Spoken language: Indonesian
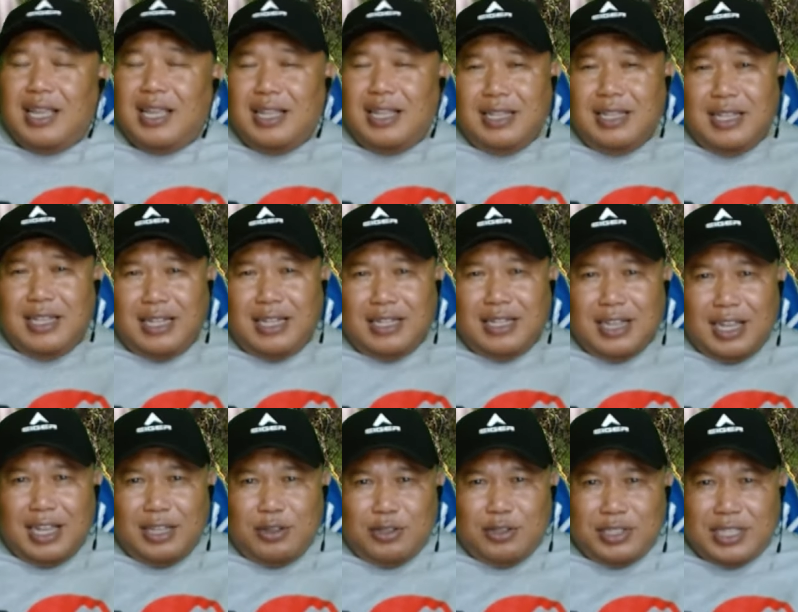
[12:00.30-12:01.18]
dan tekan
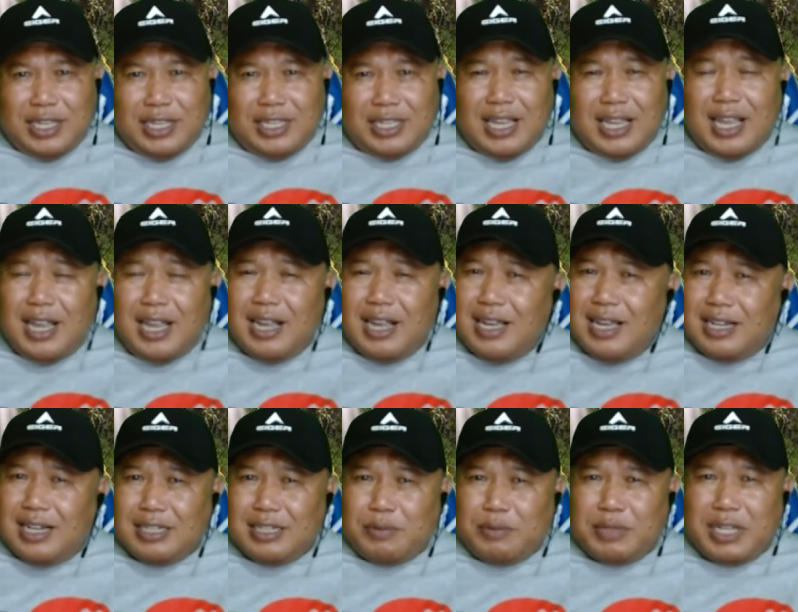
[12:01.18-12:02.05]
loncengnya agar
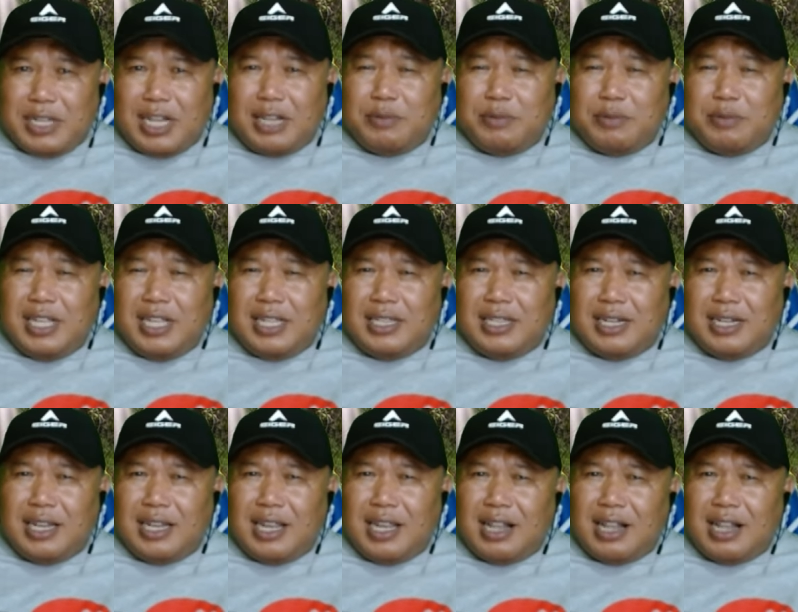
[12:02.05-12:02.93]
sobat alam tidak
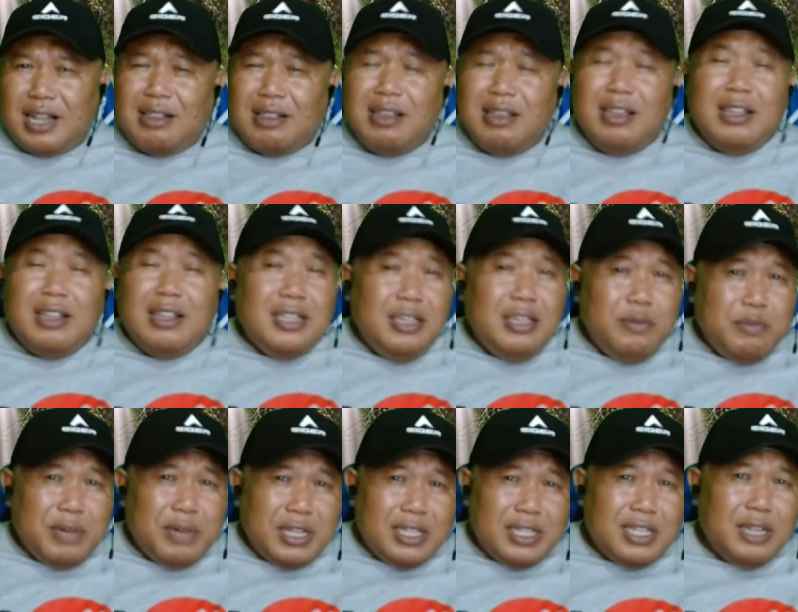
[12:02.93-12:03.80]
tertinggal di
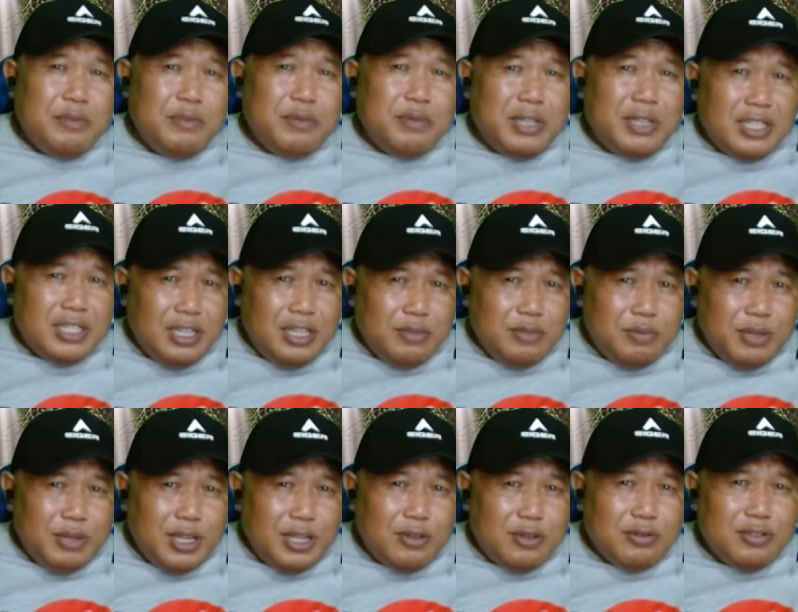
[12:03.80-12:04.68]
materi-materi
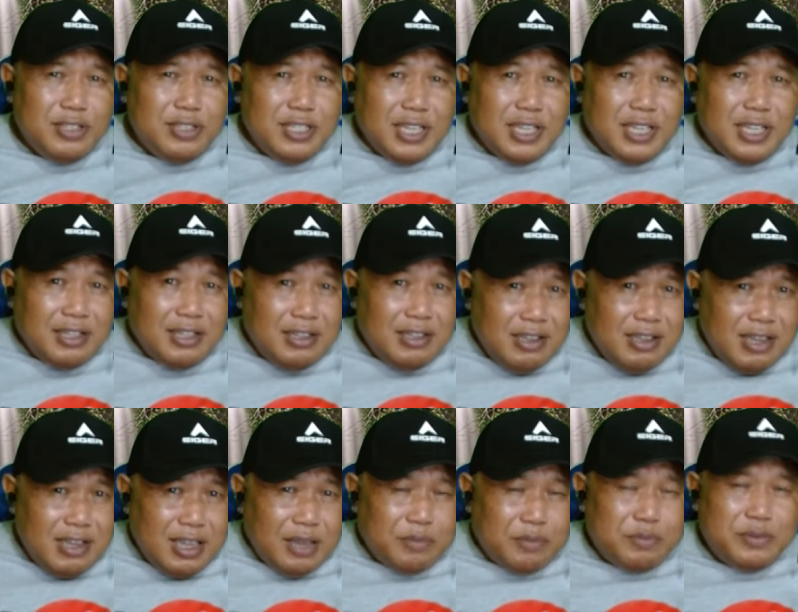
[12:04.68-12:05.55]
berikutnya di
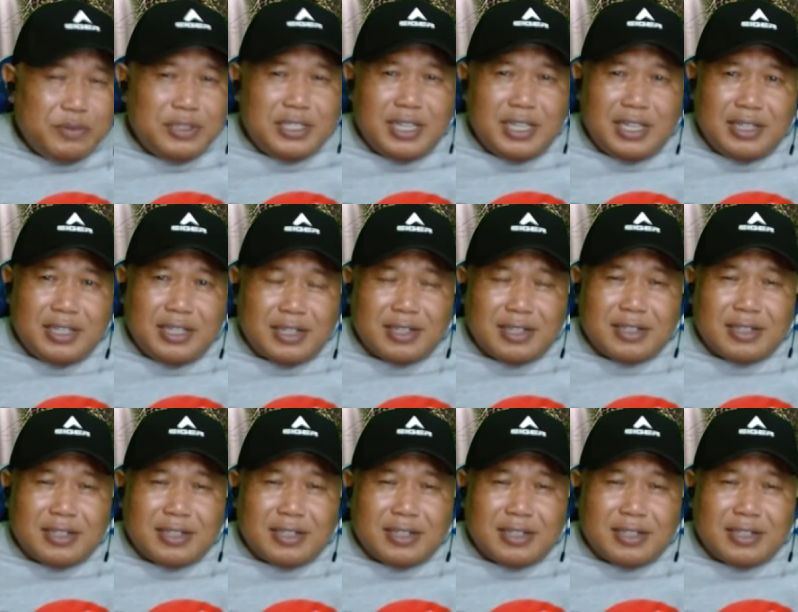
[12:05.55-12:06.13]
Gap Channel.